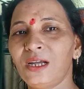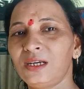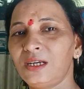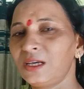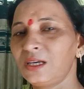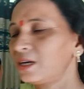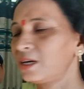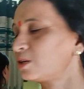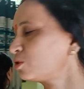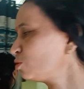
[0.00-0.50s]

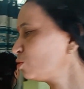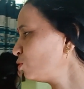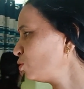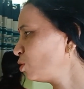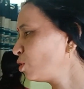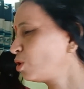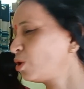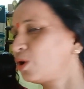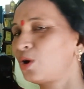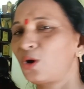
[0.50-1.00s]
ठीक है कस्सू
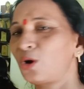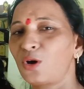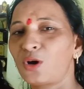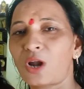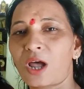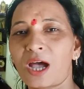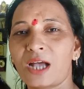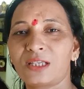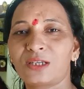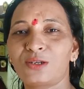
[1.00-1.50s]
और
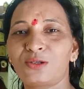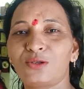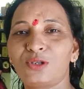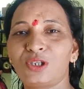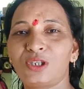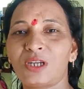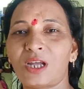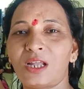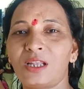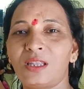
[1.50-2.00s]
आज का जो
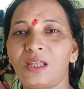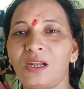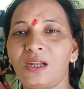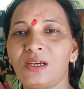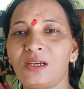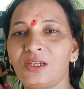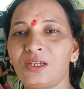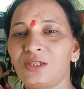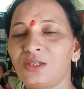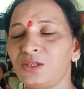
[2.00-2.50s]
स्नान था ना
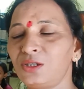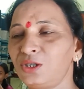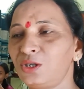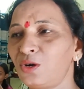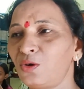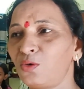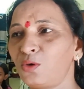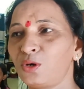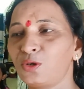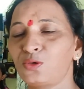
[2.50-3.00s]
कृष्णा जी का
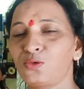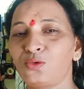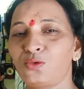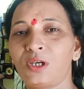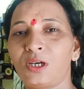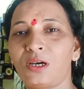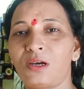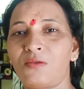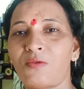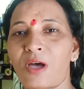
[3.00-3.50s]
वो कस्सू
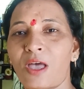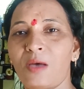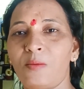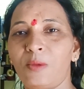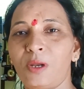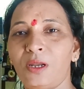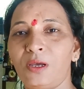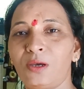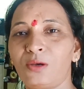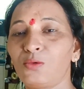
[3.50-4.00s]
से करवाया
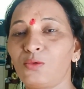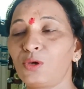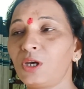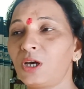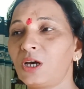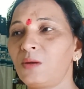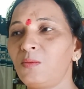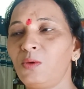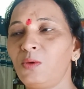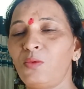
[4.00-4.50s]
मैंने क्योंकि
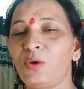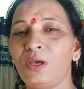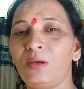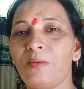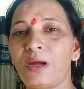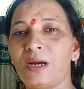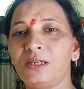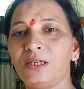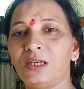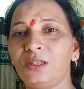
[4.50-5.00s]
अगर मैं वहीं
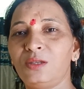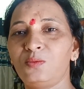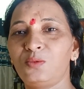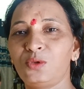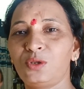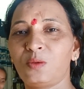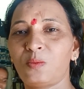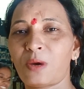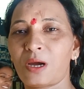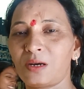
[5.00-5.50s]
बैठ जाती
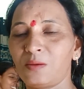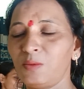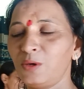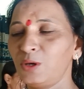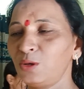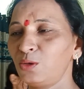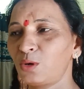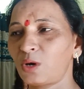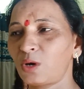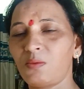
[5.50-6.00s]
पूजा पाठ में
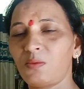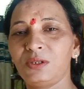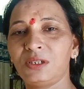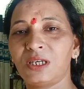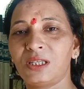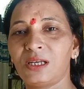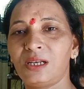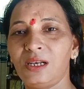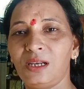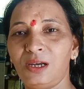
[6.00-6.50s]
तो काफ़ी
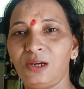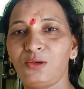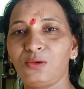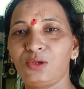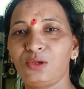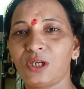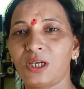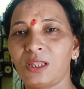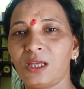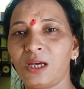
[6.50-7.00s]
ज़्यादा लेट हो
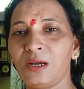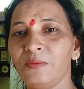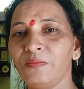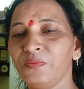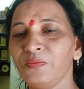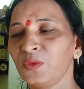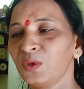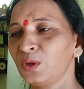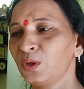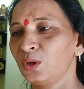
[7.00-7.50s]
जाता
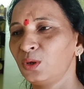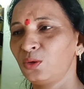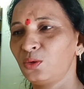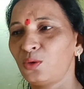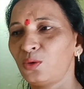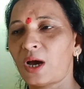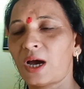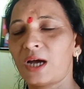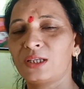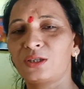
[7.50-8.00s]
तो
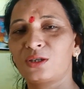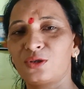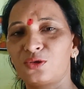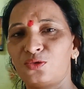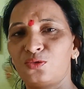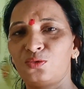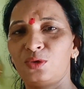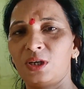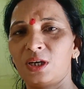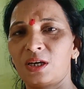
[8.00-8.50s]
आज
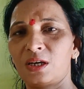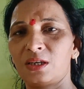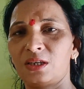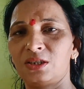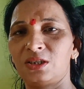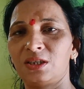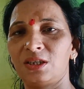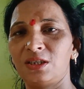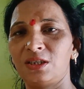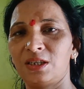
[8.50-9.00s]
कस्सू ने
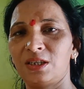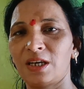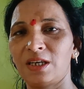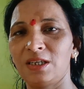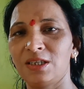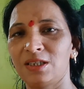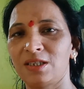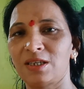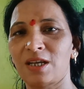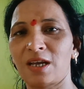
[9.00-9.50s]
कृष्णा जी का
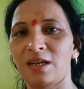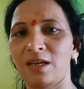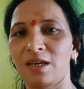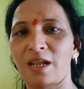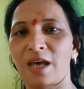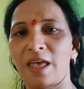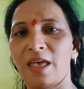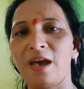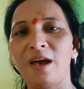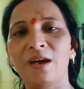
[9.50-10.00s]
स्नान
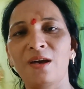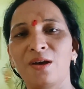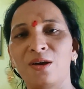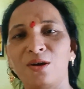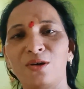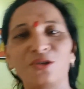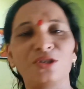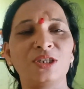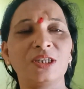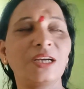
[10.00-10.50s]
कराया
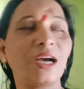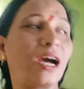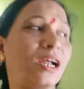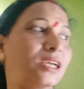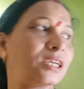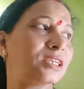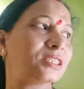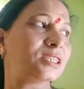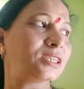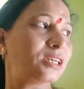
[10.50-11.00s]
और श्रृंगार
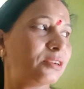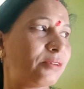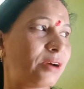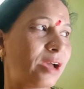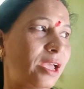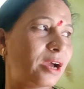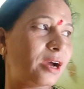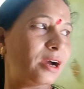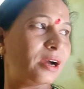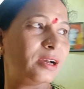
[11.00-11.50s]
कैसा
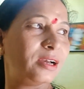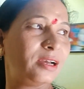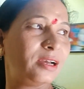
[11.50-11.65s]
करवाया